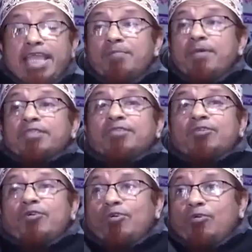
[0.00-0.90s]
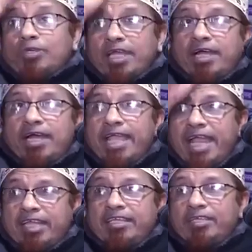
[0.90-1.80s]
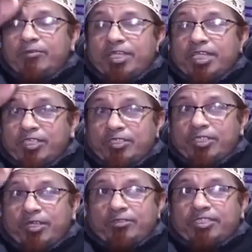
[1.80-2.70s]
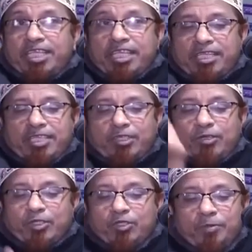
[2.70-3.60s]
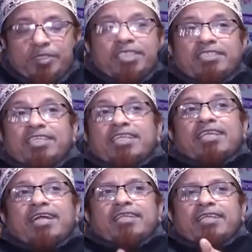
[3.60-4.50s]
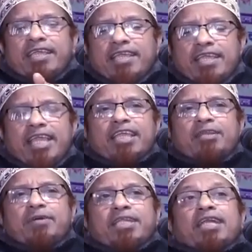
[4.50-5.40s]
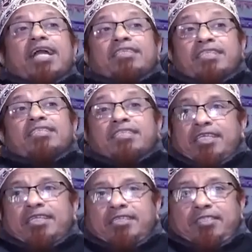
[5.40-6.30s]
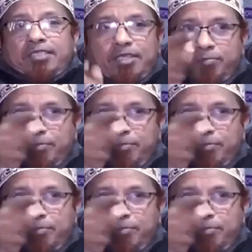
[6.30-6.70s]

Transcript: এইমাত্র গোটা এডুকেশন জগৎ শিক্ষা জগৎ নবীজির শিক্ষার একেবারে কাছে এসে দাঁড়িয়েছে